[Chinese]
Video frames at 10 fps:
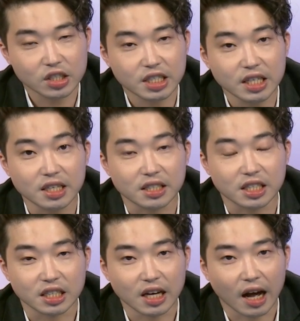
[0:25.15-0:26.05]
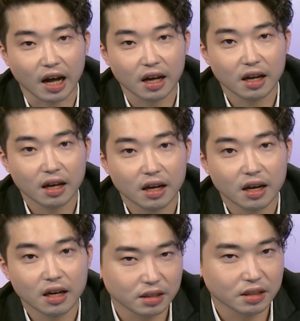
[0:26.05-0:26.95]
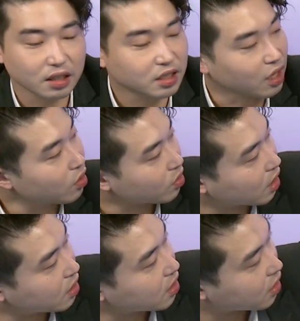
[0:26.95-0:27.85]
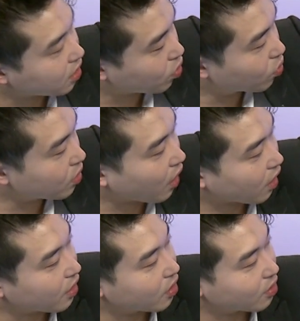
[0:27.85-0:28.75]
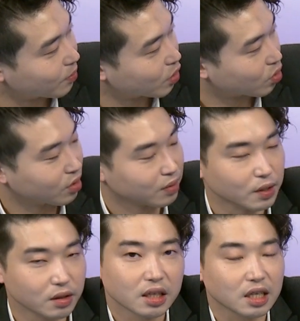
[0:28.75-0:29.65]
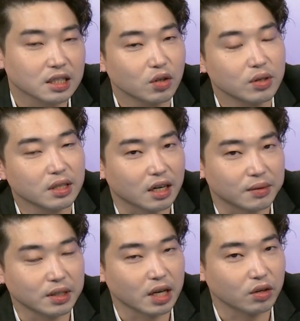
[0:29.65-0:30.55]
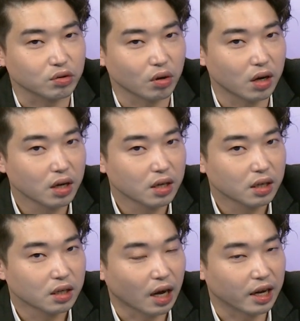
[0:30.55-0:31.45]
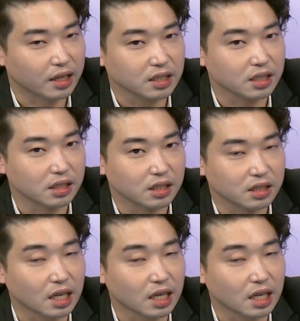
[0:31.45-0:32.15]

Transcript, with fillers: 叫泄题啊！小柳在这个录音档内容里面说什么？”他在录音档里面内容说：“哎呀，这个，